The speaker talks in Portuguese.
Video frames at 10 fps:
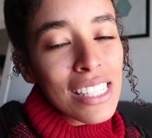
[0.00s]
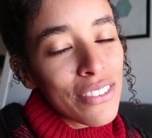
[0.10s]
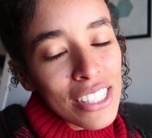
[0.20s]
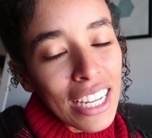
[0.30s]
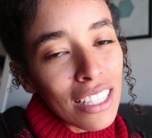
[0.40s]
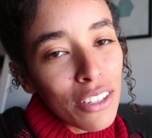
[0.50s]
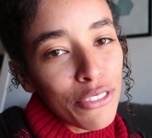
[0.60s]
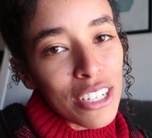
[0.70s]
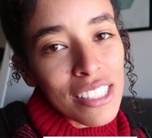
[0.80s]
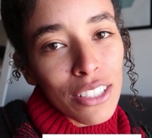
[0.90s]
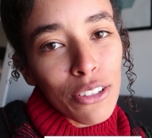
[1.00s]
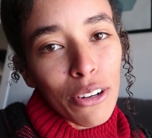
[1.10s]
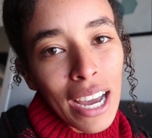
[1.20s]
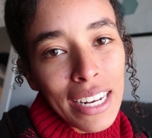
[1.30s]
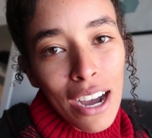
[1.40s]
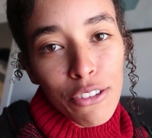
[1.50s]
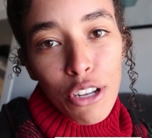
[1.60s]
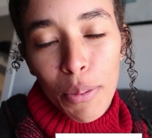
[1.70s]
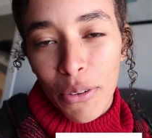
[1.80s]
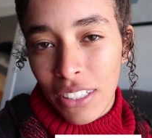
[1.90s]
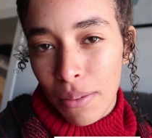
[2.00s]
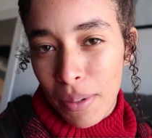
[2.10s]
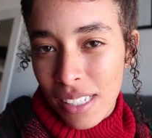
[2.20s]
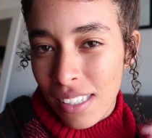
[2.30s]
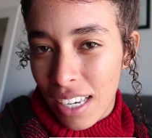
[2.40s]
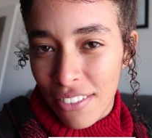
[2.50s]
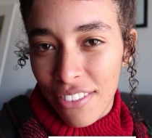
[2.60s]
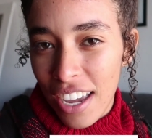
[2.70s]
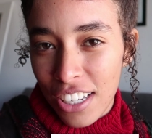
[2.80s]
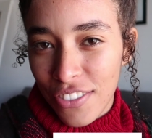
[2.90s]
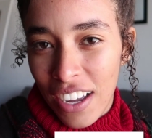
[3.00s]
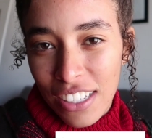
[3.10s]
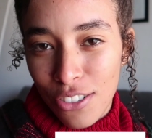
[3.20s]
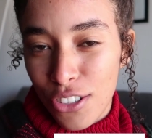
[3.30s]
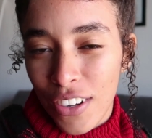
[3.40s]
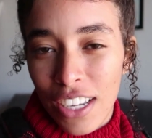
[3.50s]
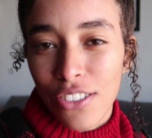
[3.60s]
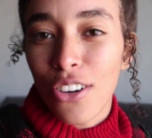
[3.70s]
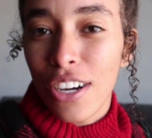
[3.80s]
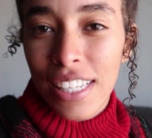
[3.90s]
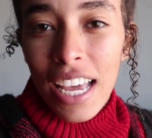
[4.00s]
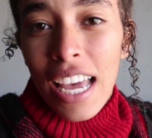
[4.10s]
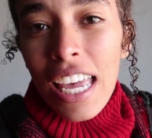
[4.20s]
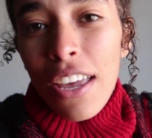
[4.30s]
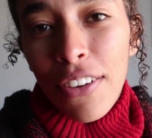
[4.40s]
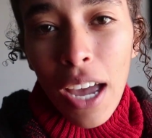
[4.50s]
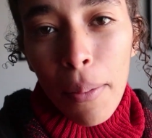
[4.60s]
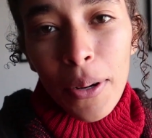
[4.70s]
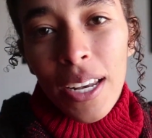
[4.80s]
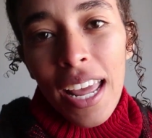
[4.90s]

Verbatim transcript: Se você ainda não for inscrito no canal, já aproveita para se inscrever, uhum. ativar as uhum. notificações e ficar por